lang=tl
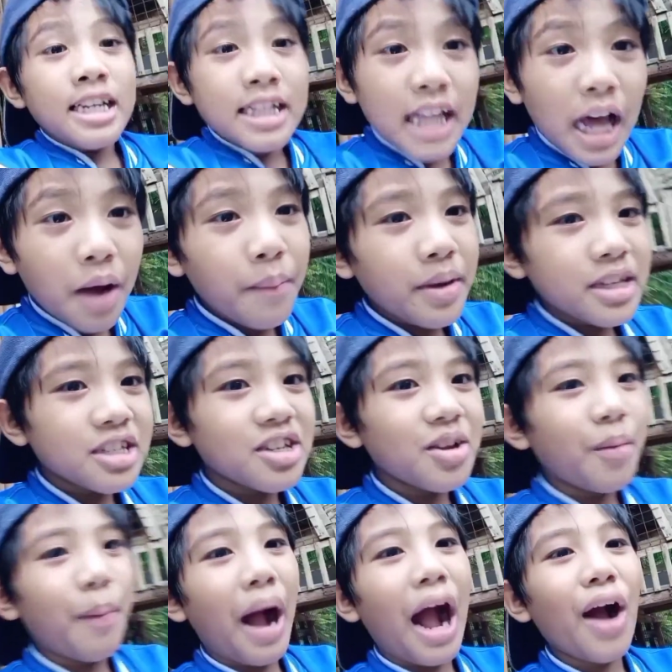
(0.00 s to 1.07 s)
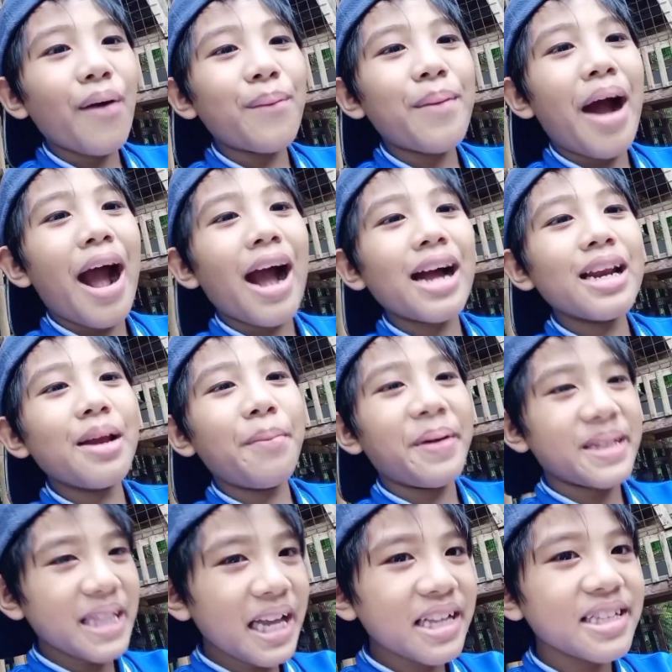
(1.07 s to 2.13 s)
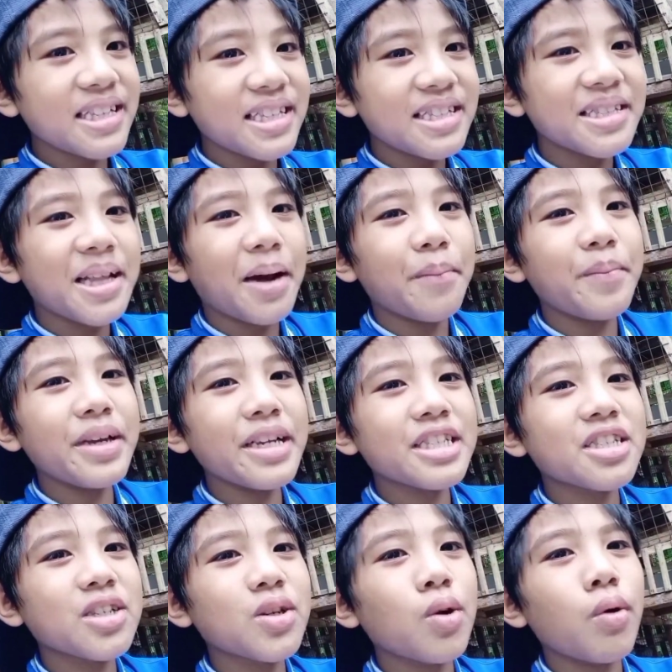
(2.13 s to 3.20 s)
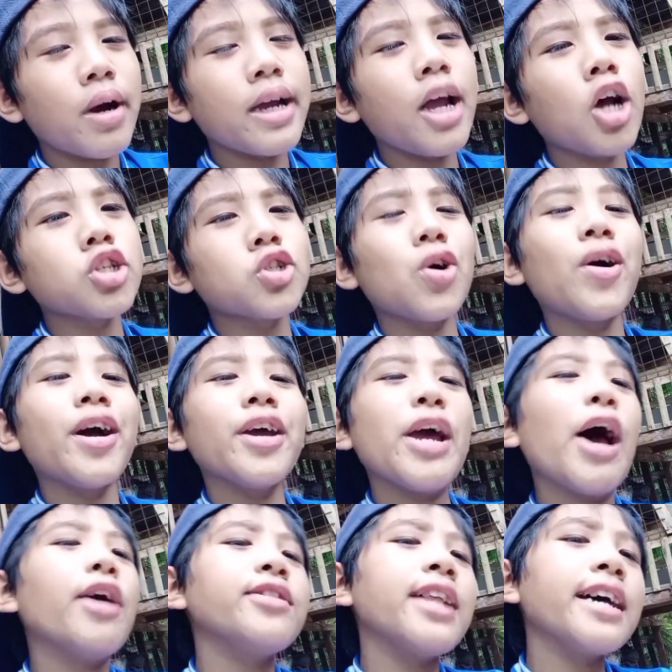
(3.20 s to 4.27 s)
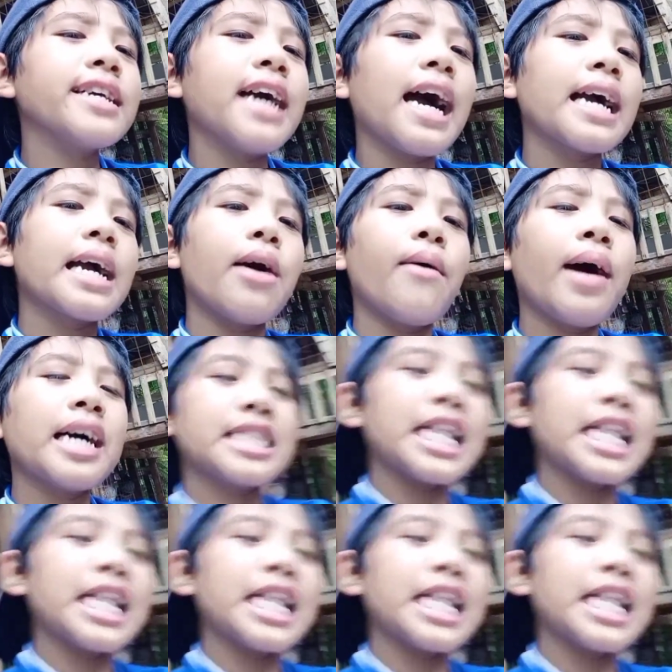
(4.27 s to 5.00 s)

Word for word: Na-miss nyo ba ako mga kalapatids? Na-miss ko kaya. So ngayon ay gagawa